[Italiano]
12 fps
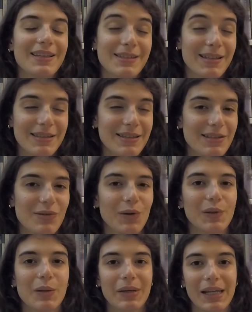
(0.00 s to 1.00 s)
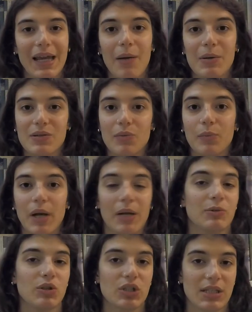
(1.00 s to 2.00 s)
senza sconti perché Amazon
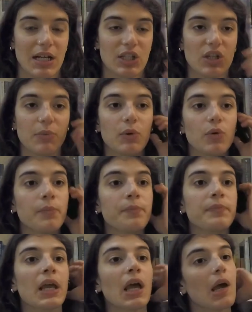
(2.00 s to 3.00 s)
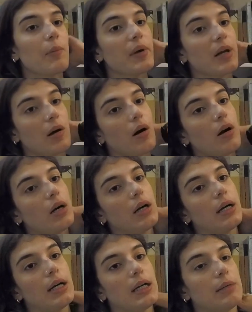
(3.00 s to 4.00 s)
Prime non ci sarà già più però
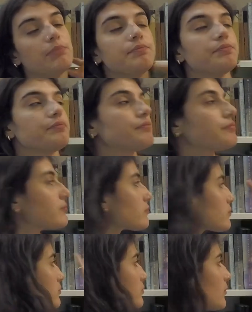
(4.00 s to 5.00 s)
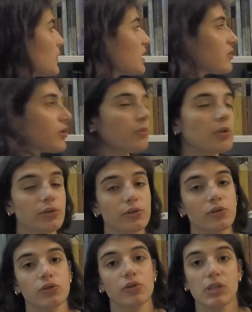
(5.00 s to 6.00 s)
ehm, sono molto
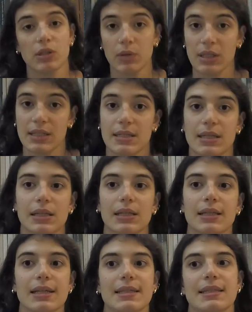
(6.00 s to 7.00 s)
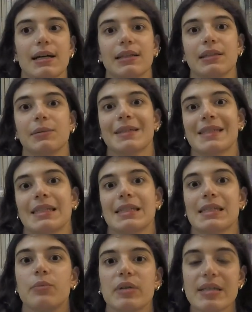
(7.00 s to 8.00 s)
costosi quindi se siete interessati ma siete
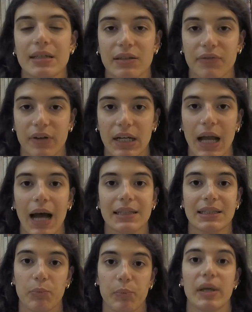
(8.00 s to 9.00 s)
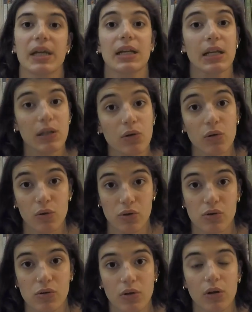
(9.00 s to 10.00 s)
sempre stati frenati per il
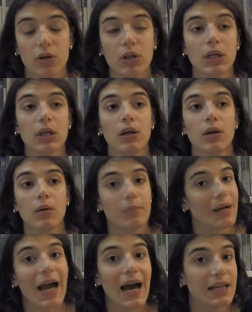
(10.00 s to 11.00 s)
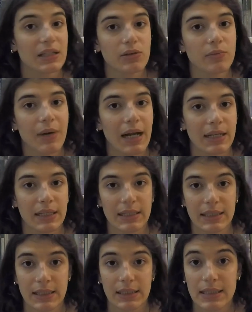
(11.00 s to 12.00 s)
costo magari domani
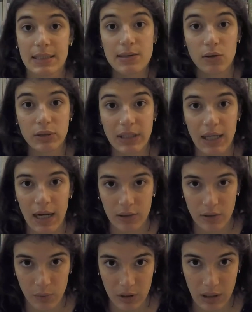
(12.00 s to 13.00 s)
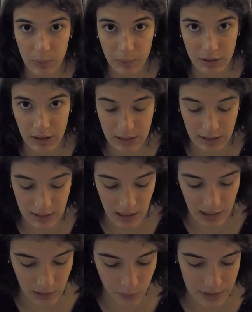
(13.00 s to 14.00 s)
li, li sconteranno e quindi potrete
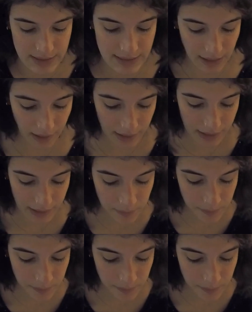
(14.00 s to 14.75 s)
andare ad acquistarli